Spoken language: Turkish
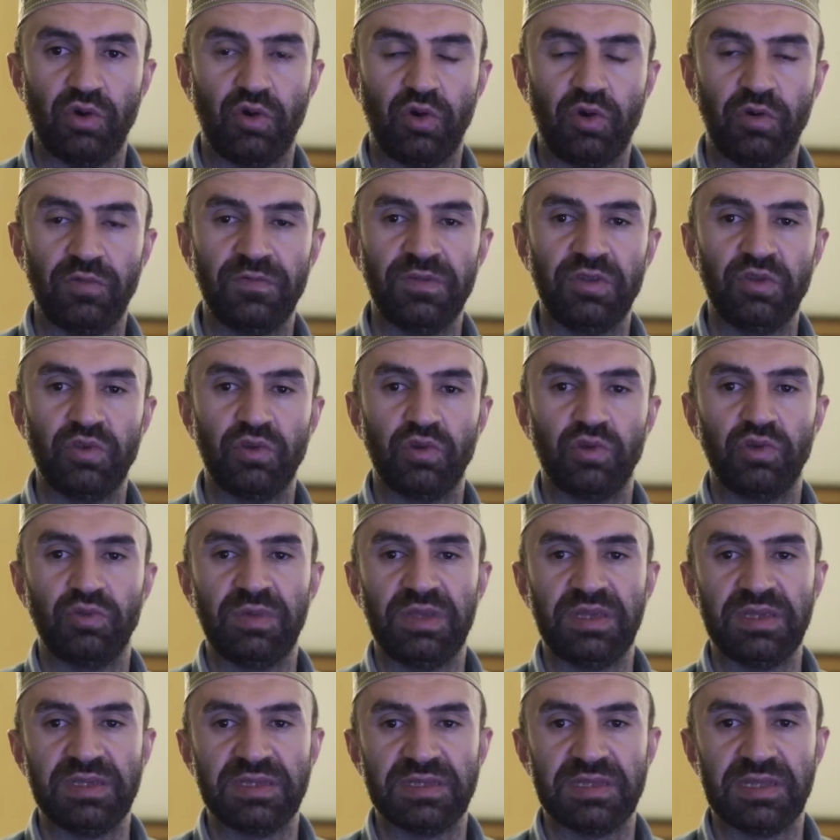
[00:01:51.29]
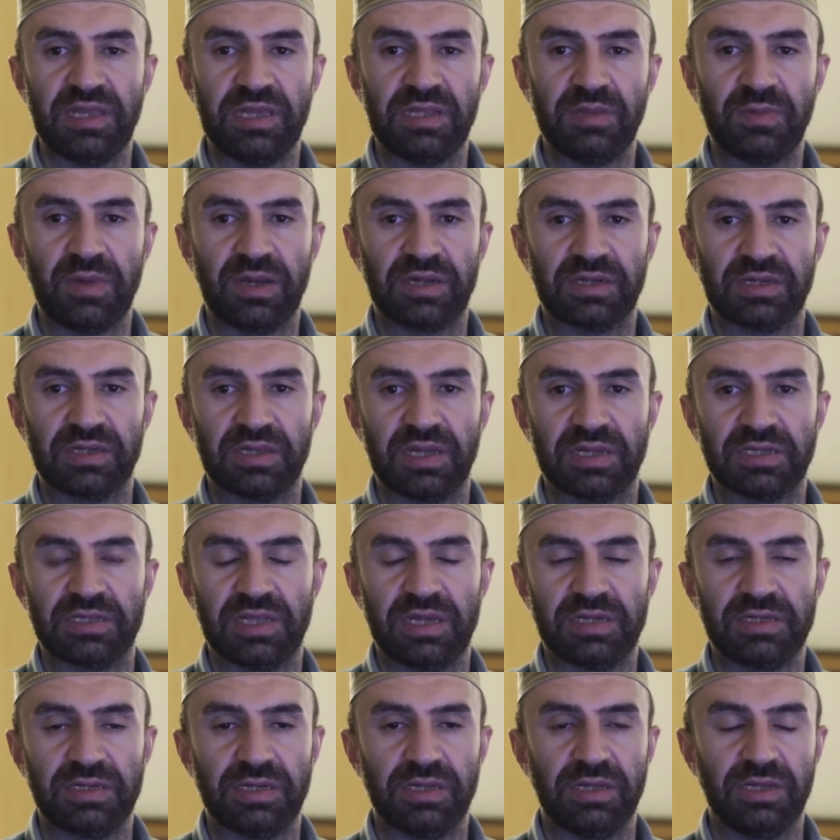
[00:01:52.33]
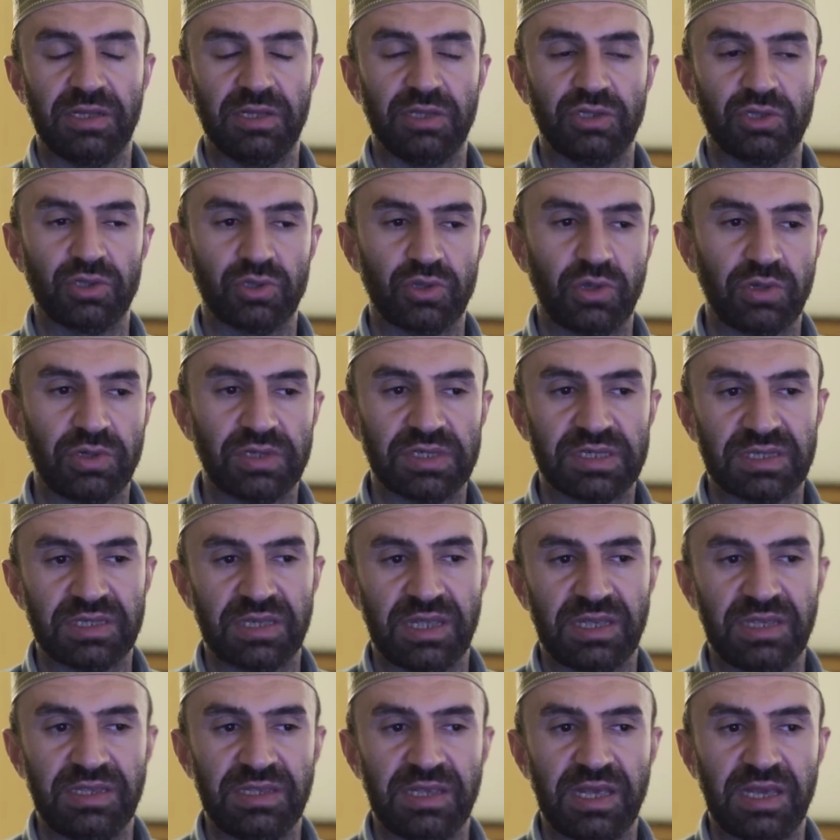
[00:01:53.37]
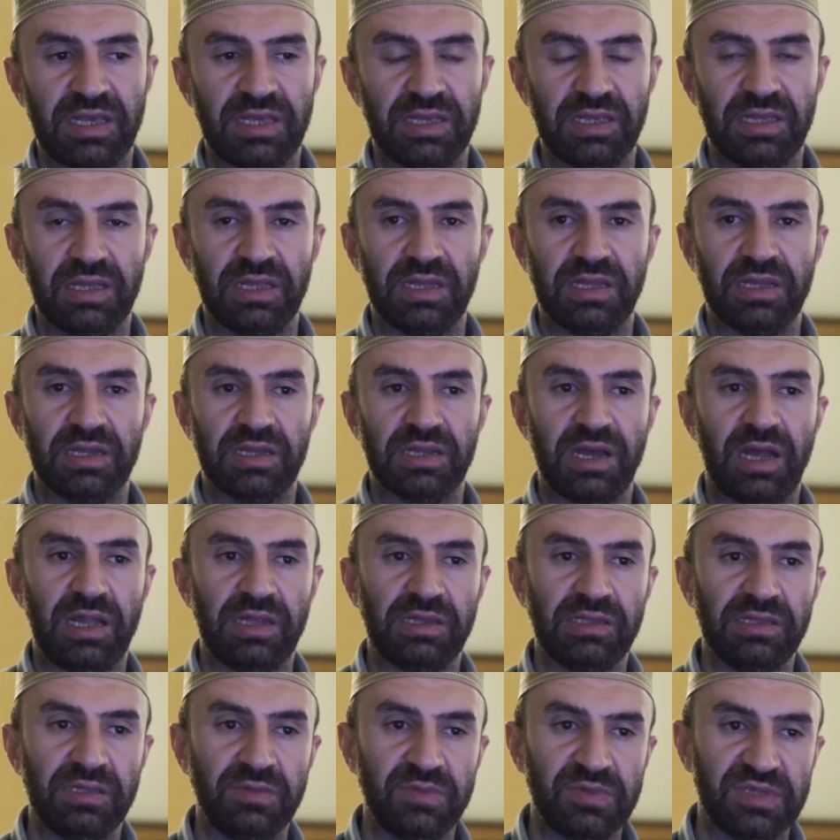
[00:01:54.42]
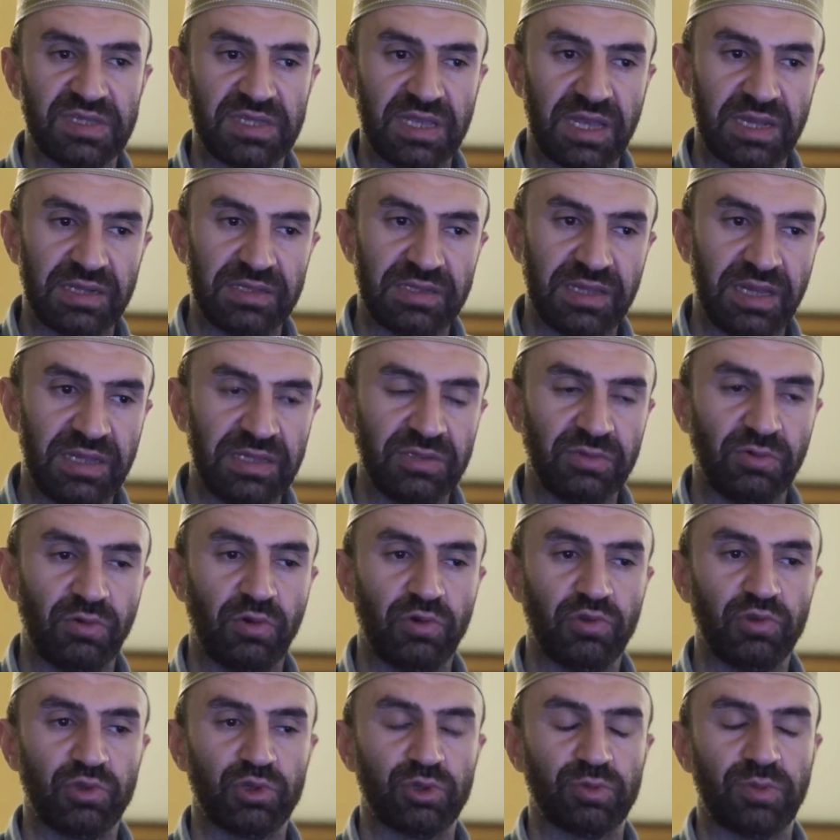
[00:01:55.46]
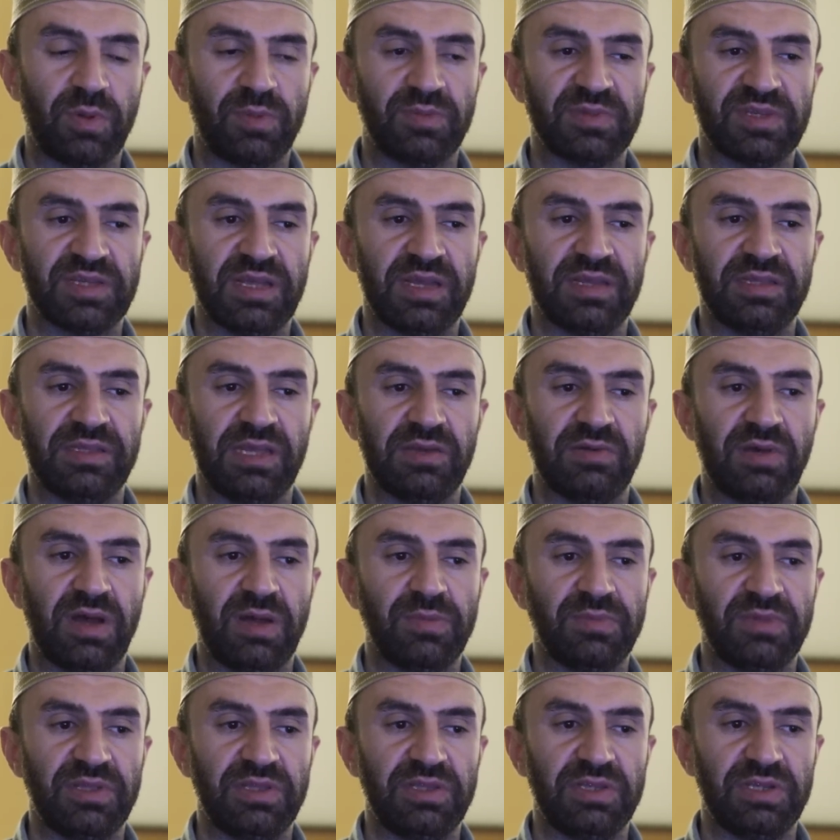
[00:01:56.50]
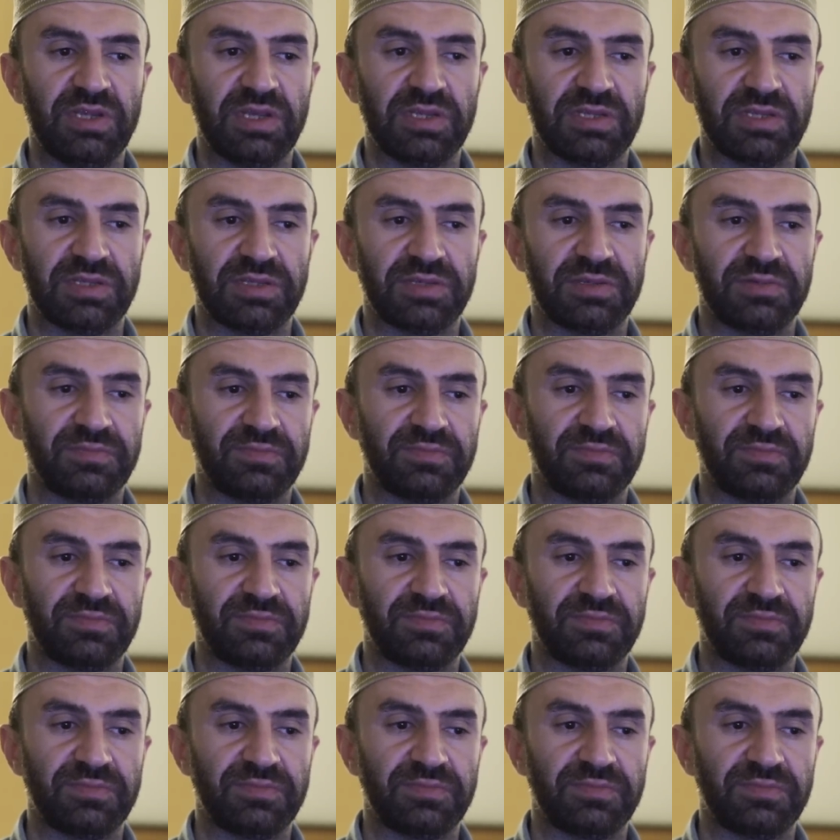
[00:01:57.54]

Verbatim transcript: O videoyu bir izleyelim arkadaşlar. Sonrasında yine kaldığımız yerden konuşmamıza devam edeceğiz.